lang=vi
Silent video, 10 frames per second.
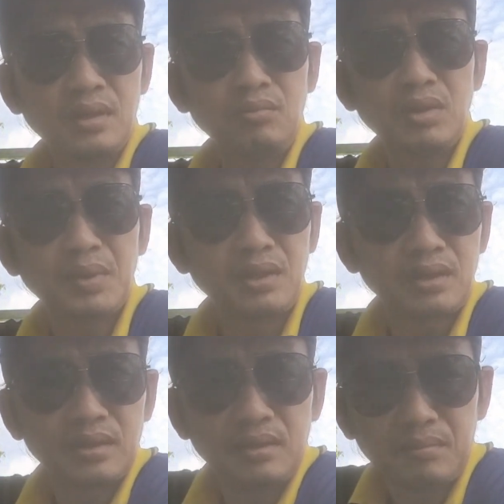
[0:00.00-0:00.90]
giống như mình
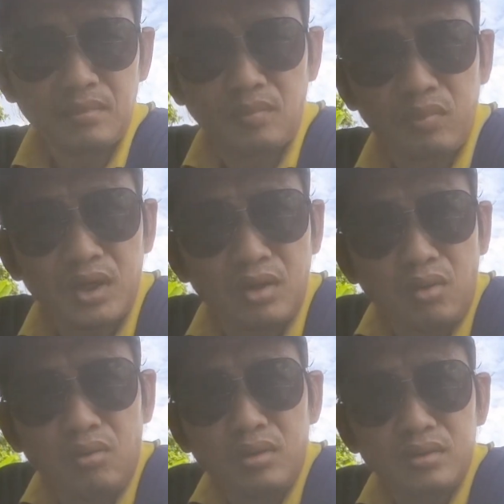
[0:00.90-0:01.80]
là cái
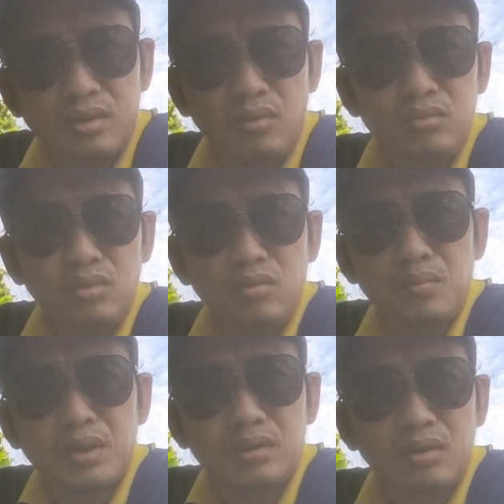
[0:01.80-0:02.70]
cô cổ uống thuốc
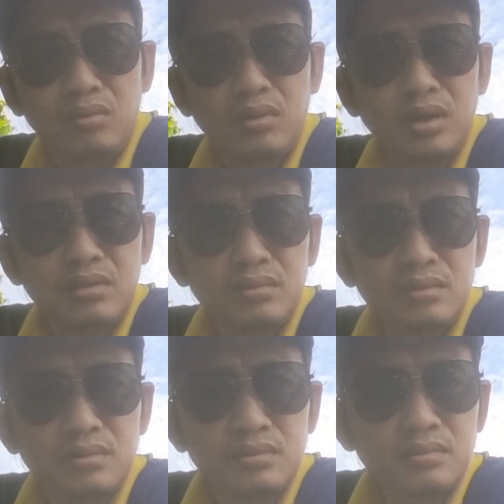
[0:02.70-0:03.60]
của mình cổ hết
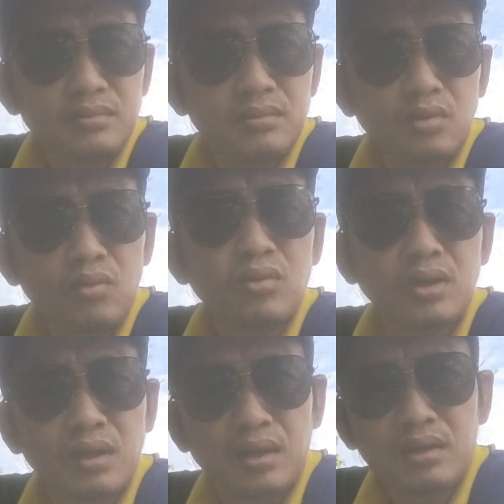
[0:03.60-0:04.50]
uống
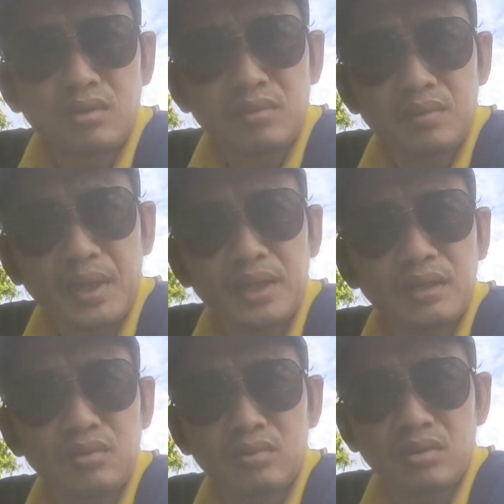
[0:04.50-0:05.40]
con tuần lễ thôi vậy bảy
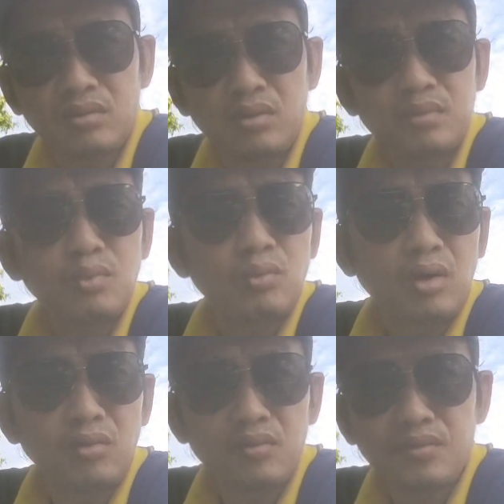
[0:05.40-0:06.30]
thang thuốc thôi còn hết bút
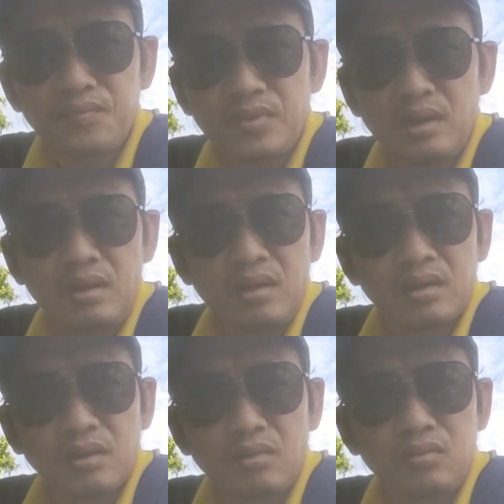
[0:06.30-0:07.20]
cổ
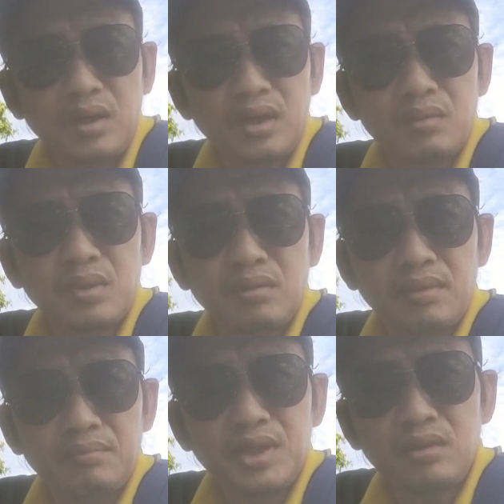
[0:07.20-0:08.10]
cổ khoe với mình
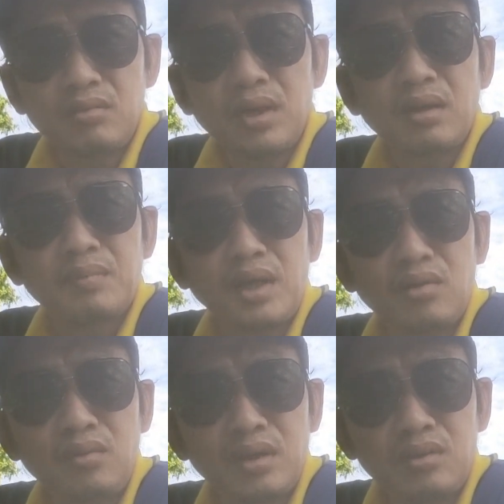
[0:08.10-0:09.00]
thậm chí cổ đăng lên
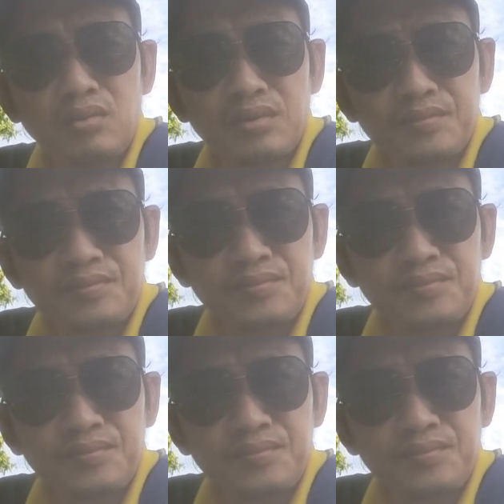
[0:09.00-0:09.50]
mạng cổ khoe luôn